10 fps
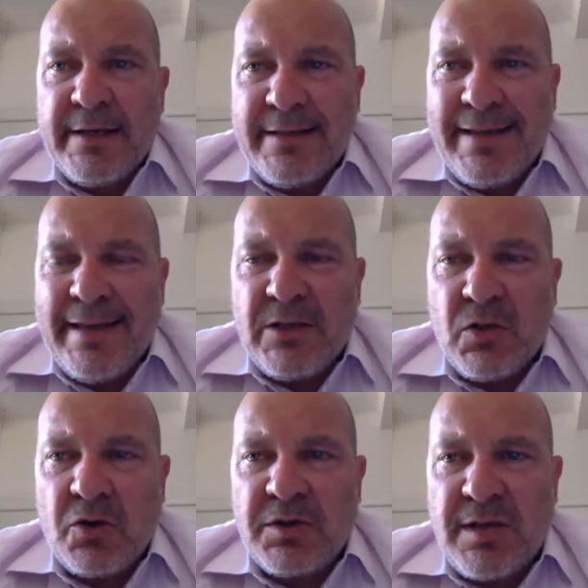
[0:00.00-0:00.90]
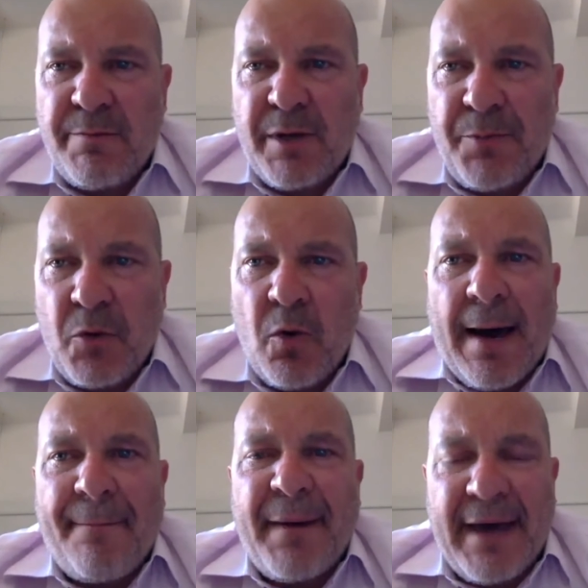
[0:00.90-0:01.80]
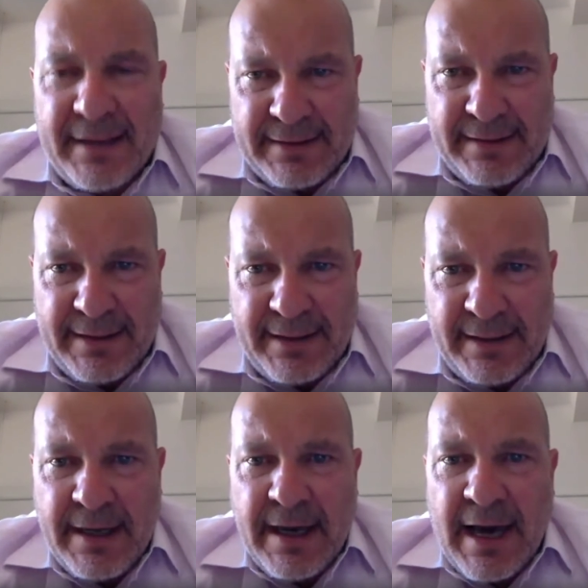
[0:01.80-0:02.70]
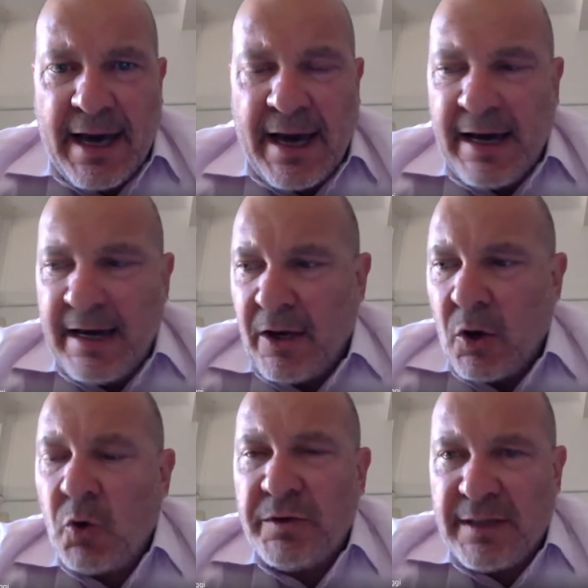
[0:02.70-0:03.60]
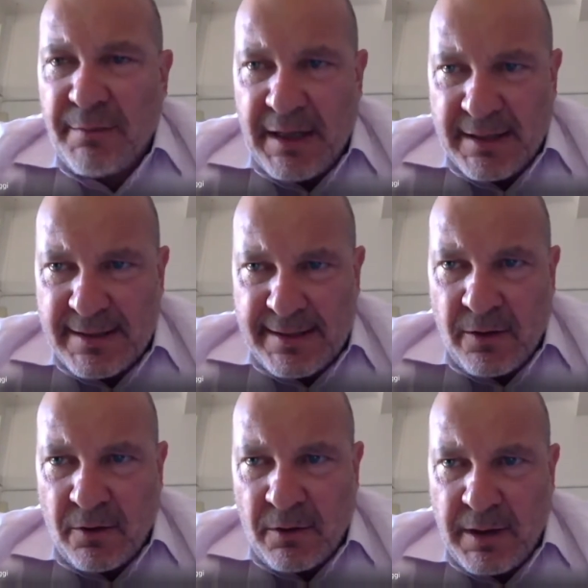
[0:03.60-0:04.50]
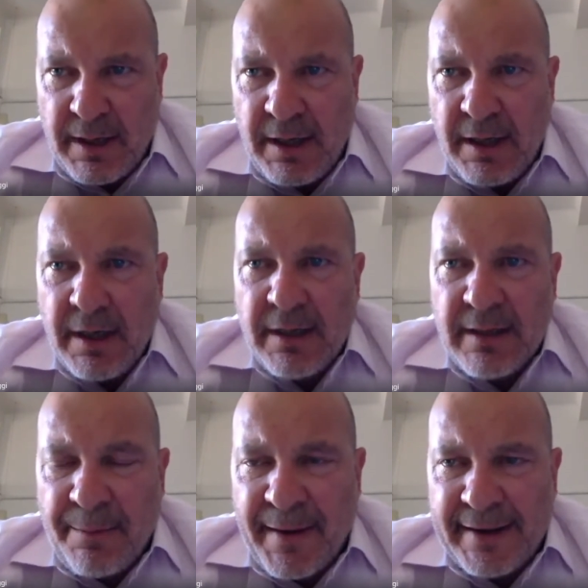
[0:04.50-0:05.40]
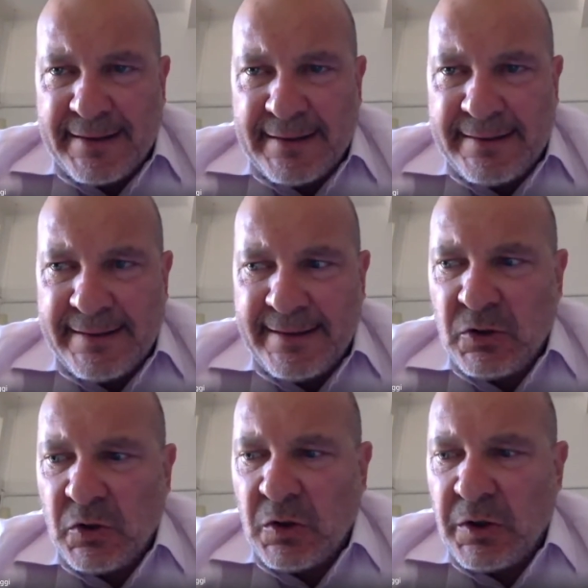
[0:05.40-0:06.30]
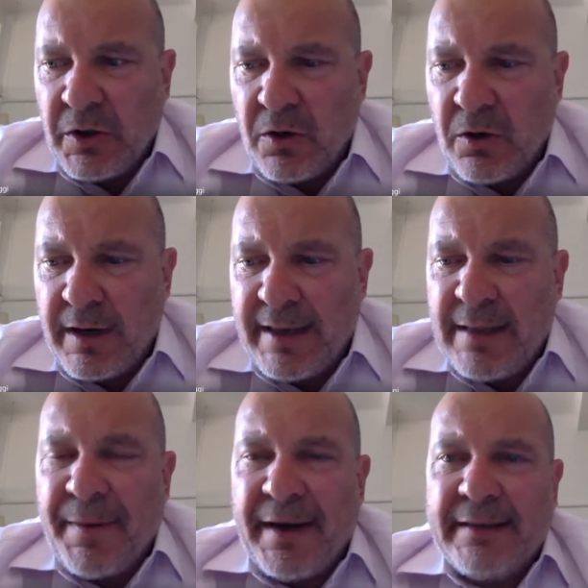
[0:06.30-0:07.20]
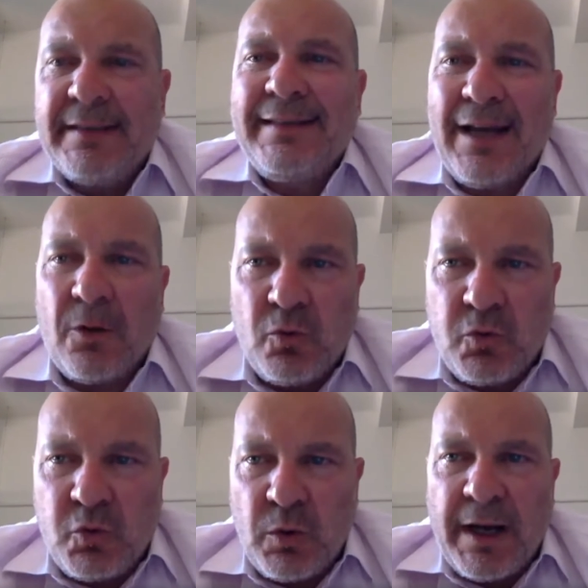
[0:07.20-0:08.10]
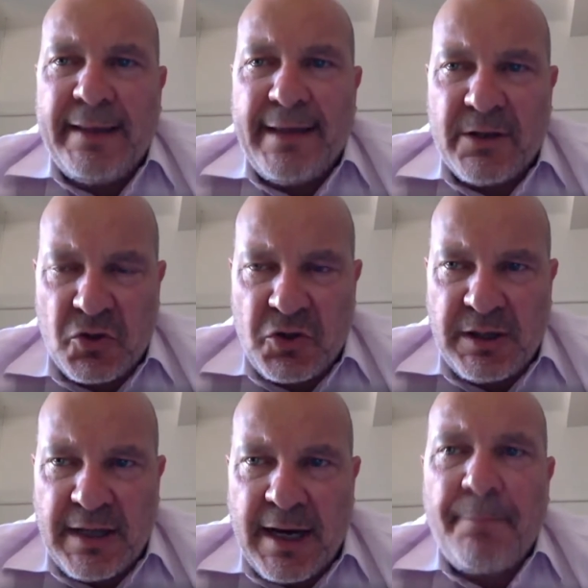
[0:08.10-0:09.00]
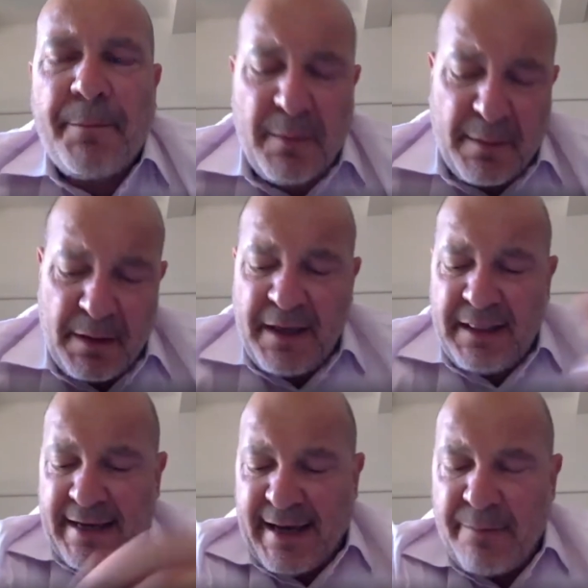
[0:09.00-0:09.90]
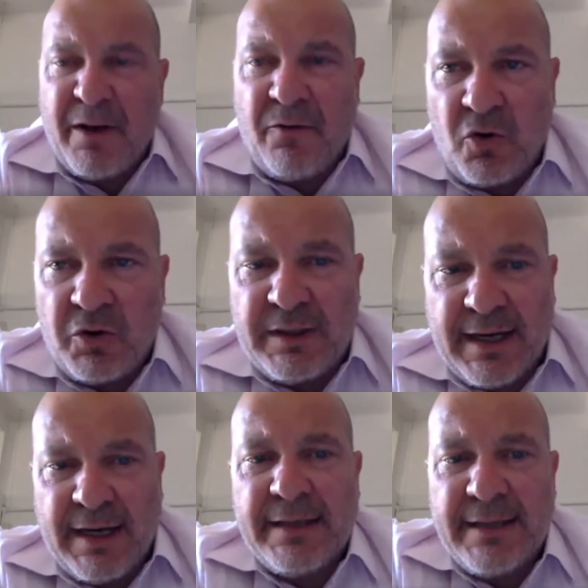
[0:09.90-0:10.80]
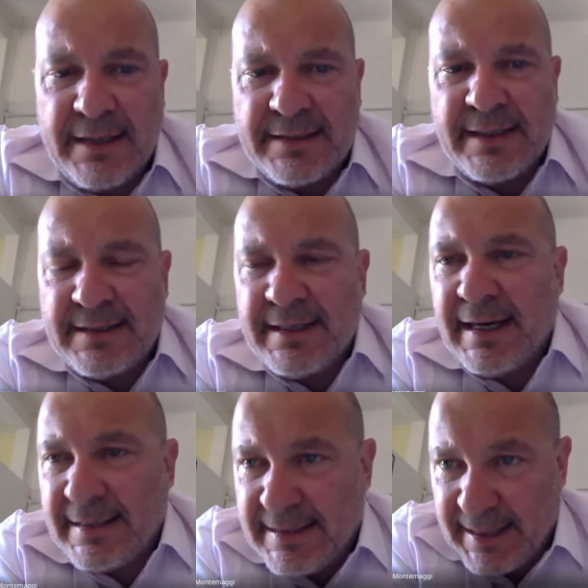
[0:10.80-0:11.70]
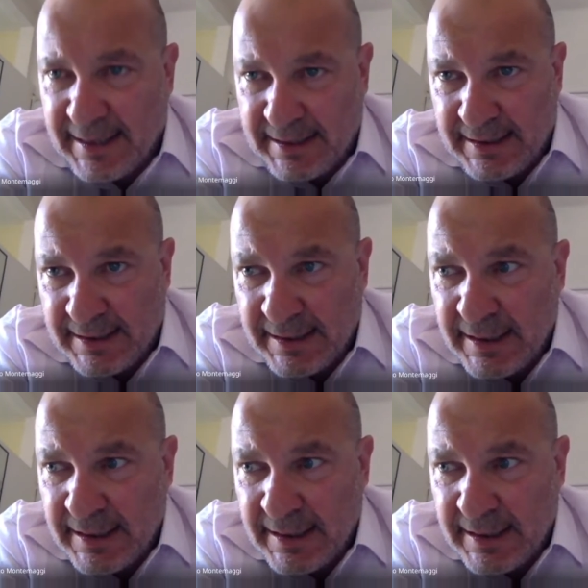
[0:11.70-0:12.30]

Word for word: eh, sono sempre più aperte a contaminazioni da parte del territorio e da parte della cultura e della società, probabilmente anche per volontà delle stesse aziende.